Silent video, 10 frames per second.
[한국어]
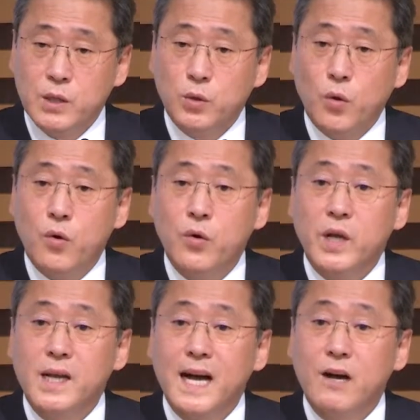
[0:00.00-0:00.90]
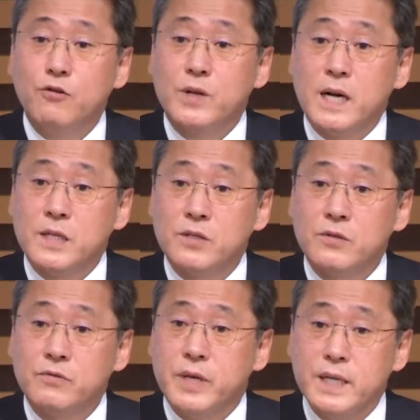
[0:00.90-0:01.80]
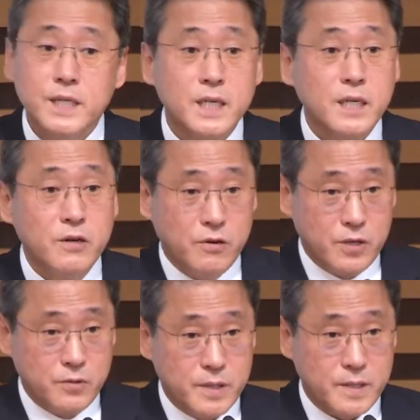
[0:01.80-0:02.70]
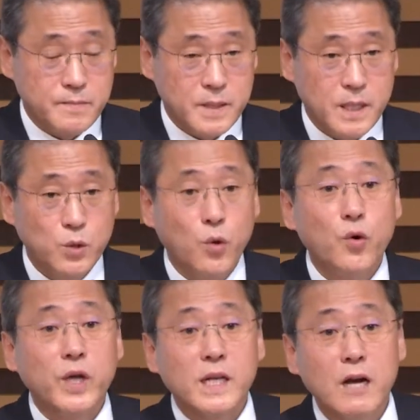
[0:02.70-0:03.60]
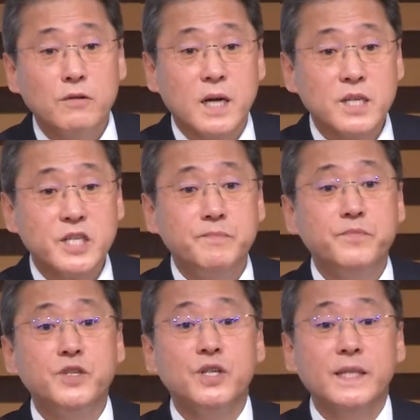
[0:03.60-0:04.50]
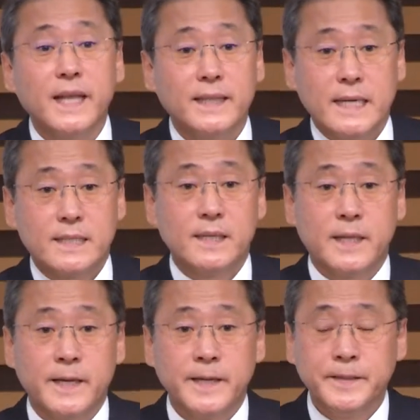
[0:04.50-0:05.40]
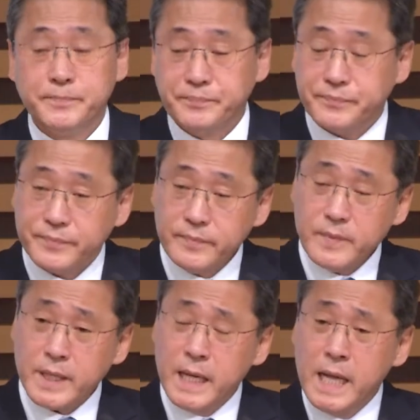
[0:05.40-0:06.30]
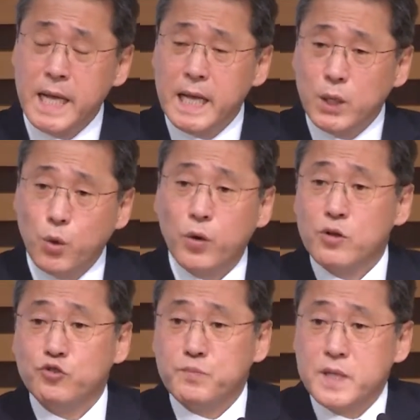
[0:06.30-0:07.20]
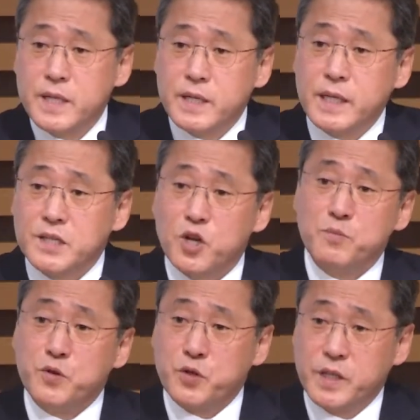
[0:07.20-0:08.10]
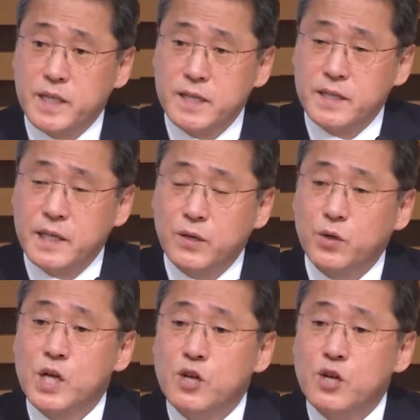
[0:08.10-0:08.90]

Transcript: 통일하고 나서 굉장히 어려웠습니다. 통일하고 나서 10년 딱 됐을 때 독일 국민들에게 설문조사를 했는데요.